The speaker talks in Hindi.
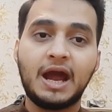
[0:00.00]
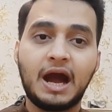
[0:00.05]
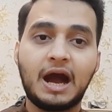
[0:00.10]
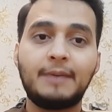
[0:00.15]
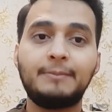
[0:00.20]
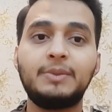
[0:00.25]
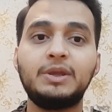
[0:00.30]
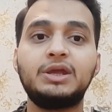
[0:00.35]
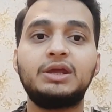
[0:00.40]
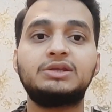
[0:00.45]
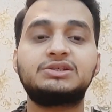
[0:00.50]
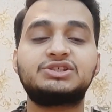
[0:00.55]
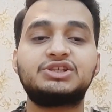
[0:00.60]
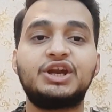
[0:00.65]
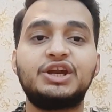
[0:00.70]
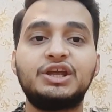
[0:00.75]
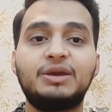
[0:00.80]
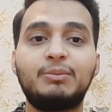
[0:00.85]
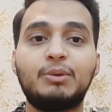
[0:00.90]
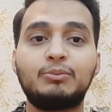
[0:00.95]
हम भी
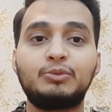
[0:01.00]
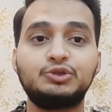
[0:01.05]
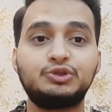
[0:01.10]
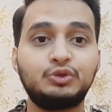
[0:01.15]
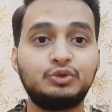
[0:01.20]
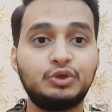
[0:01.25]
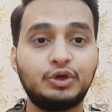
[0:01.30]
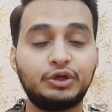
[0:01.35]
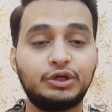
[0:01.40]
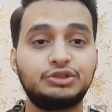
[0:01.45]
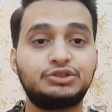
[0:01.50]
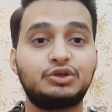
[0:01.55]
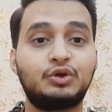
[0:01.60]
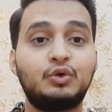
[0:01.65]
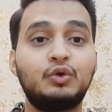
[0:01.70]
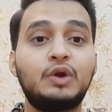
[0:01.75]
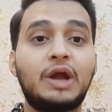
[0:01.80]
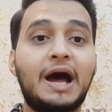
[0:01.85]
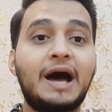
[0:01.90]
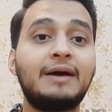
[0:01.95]
स्टेडियम में मौजूद होंगे
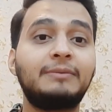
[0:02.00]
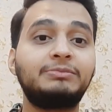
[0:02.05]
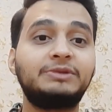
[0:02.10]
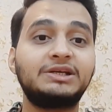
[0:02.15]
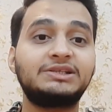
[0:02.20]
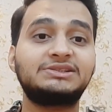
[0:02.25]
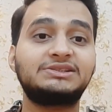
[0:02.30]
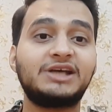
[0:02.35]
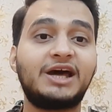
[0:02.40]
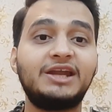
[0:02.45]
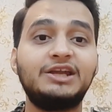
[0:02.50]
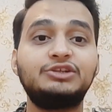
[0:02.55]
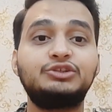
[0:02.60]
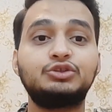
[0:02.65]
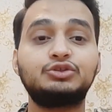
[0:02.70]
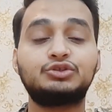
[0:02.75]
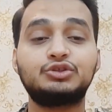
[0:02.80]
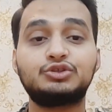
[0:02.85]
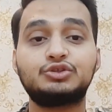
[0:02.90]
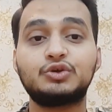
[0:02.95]
ज़रूर आप तक सारी
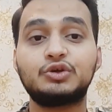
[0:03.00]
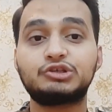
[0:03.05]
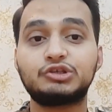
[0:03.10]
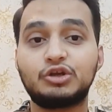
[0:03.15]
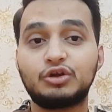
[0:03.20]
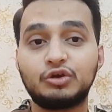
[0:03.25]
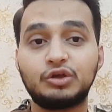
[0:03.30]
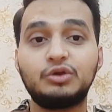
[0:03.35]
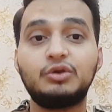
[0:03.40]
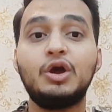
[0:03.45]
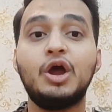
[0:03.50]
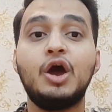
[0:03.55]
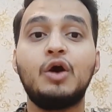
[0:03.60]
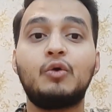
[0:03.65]
जो सिचुएशन होगी